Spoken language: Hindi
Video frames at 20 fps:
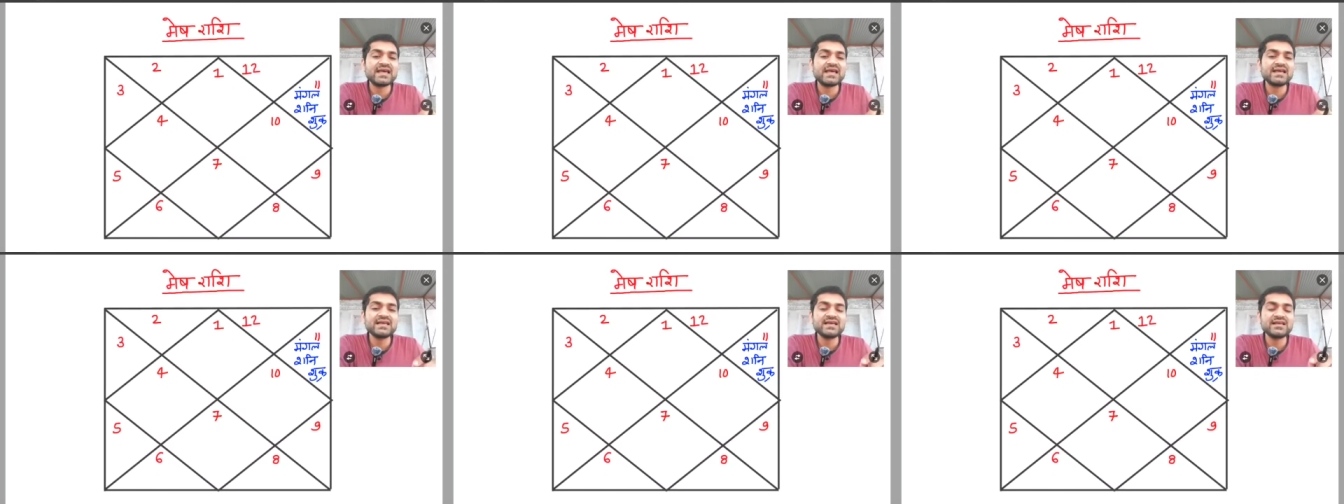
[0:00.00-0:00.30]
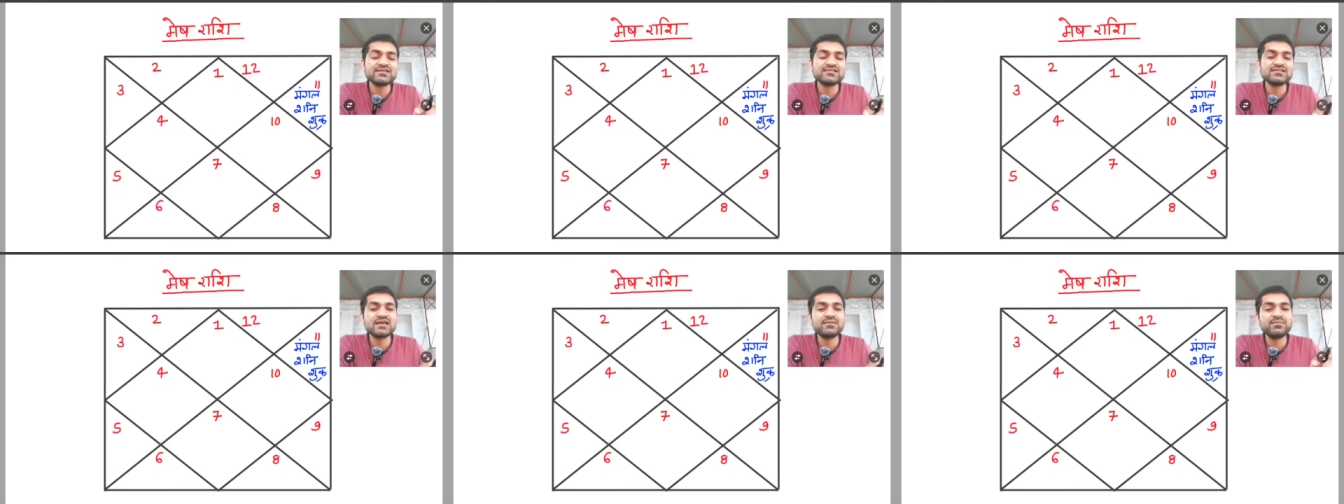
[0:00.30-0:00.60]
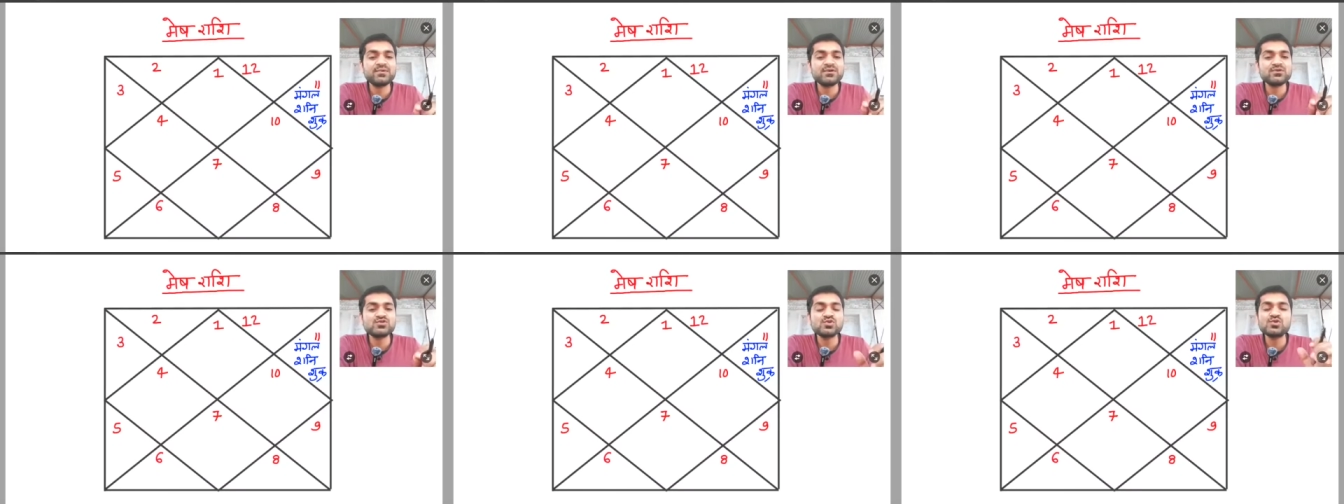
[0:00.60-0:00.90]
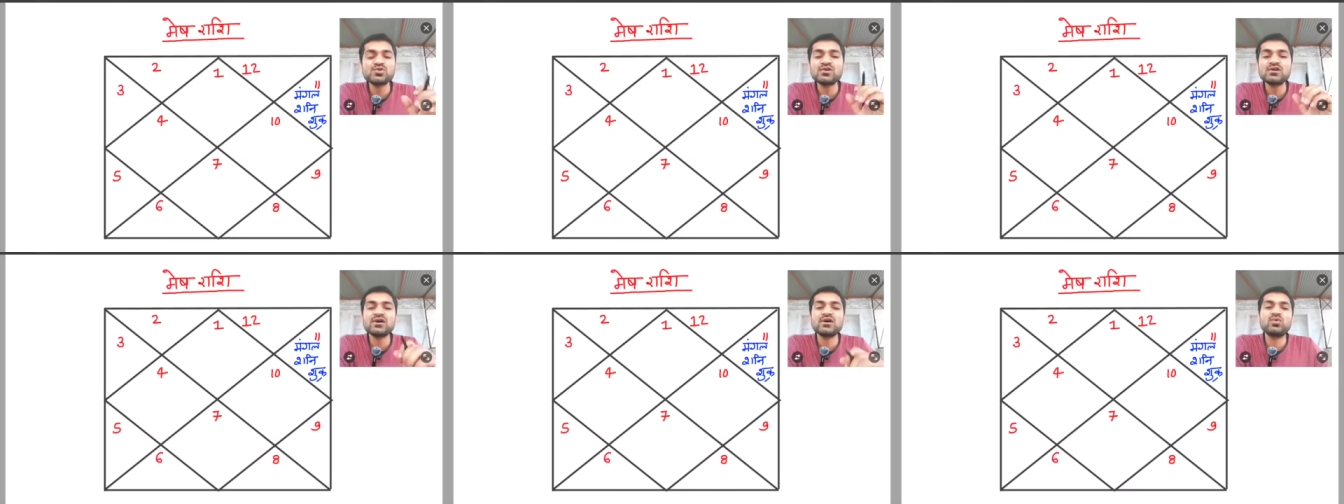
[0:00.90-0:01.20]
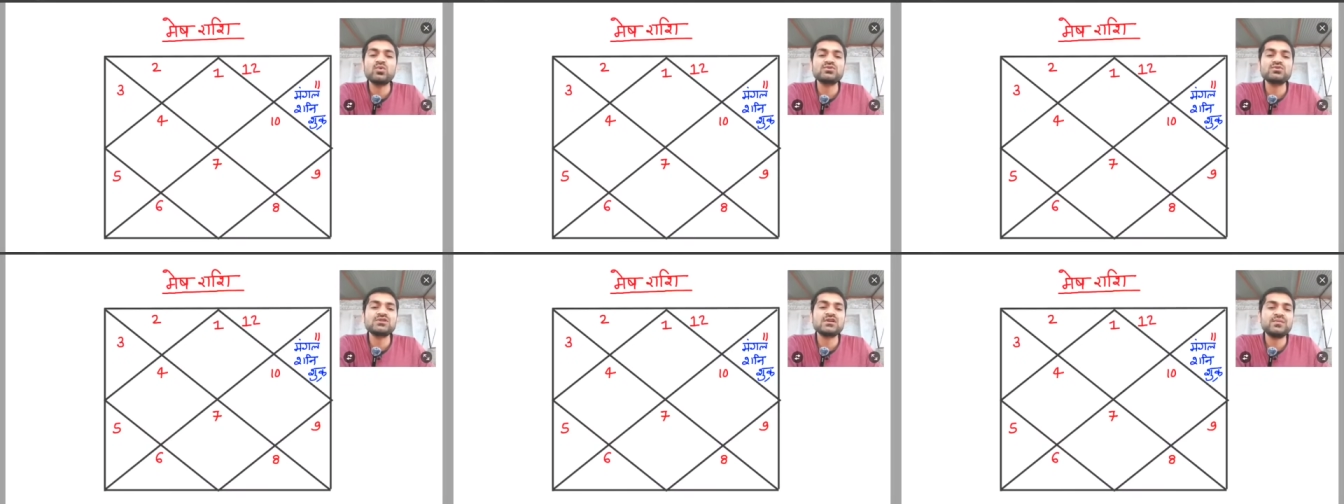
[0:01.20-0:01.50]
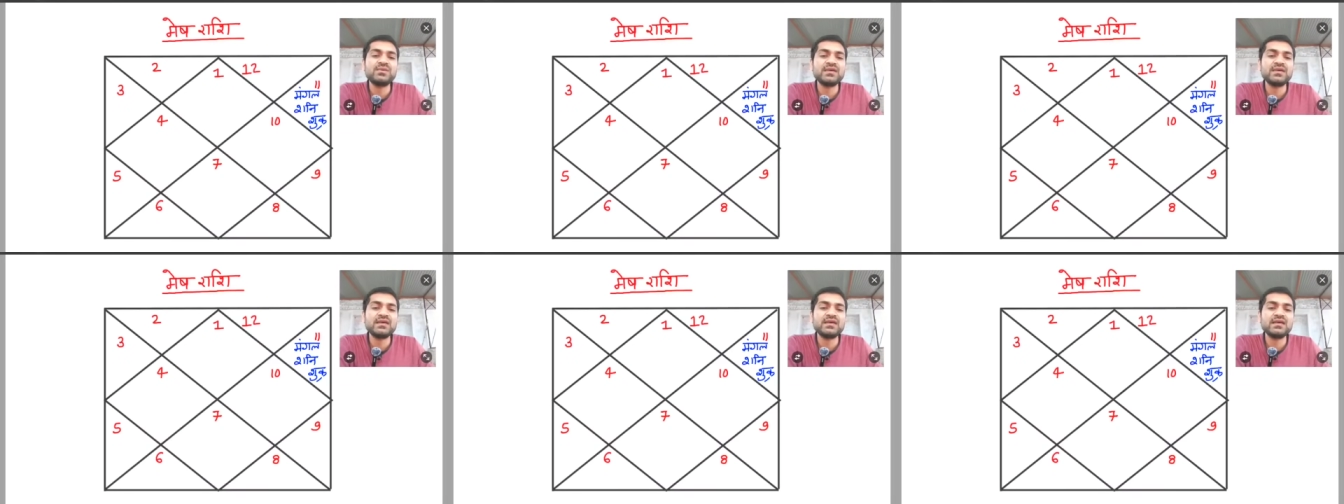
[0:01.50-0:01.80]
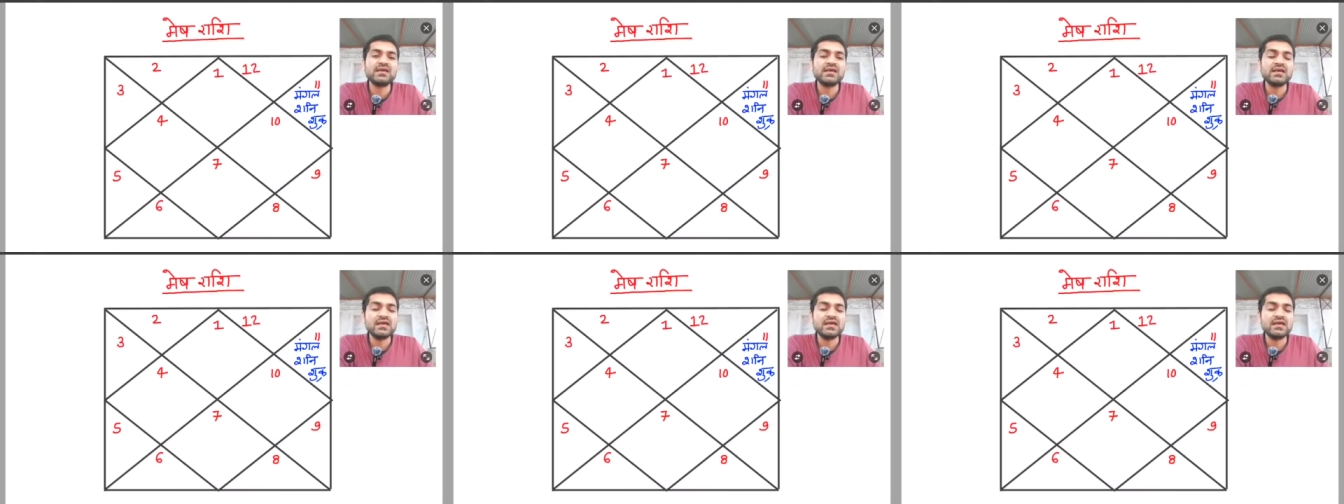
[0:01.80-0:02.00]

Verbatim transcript: है कि इस टाइम पे शुक्र का गोचर भी